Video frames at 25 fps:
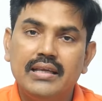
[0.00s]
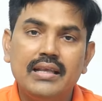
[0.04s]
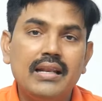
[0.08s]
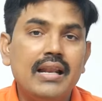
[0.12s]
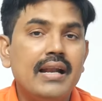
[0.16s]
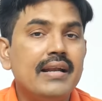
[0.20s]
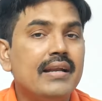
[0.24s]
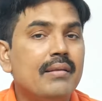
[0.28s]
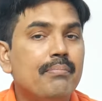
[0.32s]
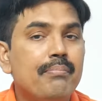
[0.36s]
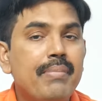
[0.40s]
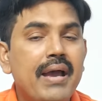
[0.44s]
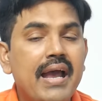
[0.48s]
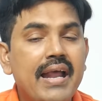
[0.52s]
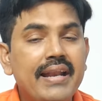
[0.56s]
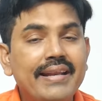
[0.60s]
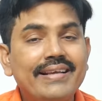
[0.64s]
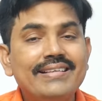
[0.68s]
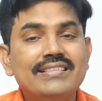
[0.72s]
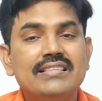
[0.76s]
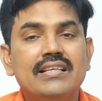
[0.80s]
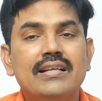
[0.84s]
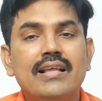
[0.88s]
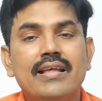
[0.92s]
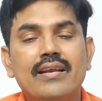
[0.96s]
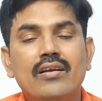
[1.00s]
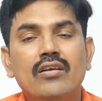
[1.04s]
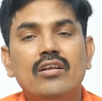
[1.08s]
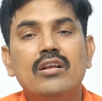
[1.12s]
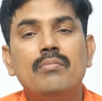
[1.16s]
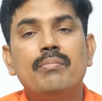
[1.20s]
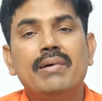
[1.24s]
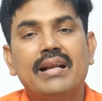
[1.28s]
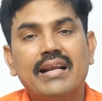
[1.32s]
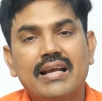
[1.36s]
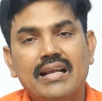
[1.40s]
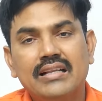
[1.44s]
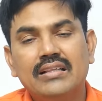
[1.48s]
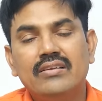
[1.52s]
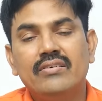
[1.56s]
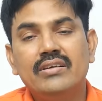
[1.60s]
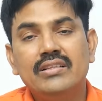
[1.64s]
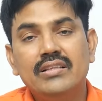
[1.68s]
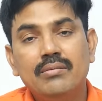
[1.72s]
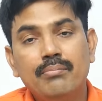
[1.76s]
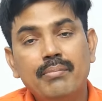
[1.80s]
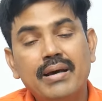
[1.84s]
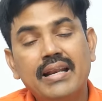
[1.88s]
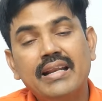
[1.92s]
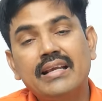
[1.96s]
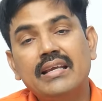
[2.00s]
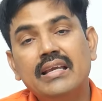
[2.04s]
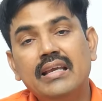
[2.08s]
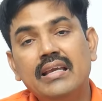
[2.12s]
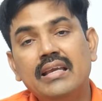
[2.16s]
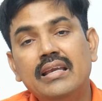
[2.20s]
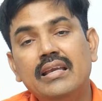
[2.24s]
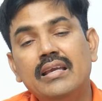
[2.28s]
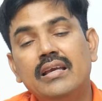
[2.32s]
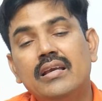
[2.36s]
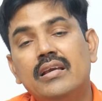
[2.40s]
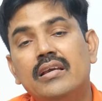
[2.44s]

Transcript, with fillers: ఇలాంటి ప్యానిక్ సినారీలో మనకు అర్థమైంది మనకి